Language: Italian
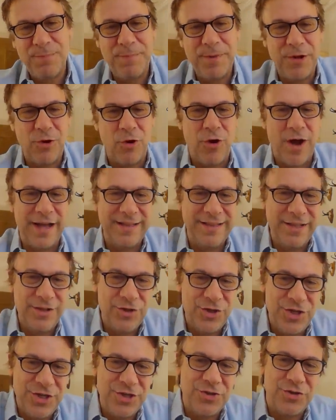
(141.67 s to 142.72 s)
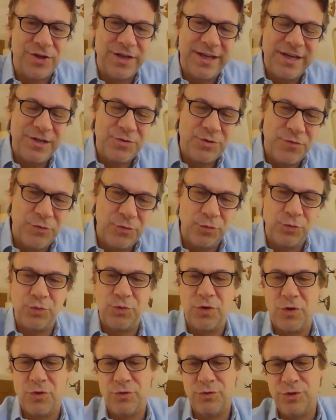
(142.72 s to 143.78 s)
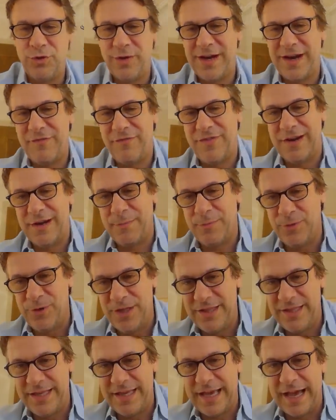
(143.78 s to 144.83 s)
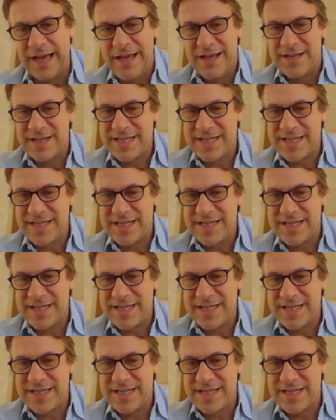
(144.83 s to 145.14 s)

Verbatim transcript: però ha deciso che nel suo futuro continuerà a fare politica.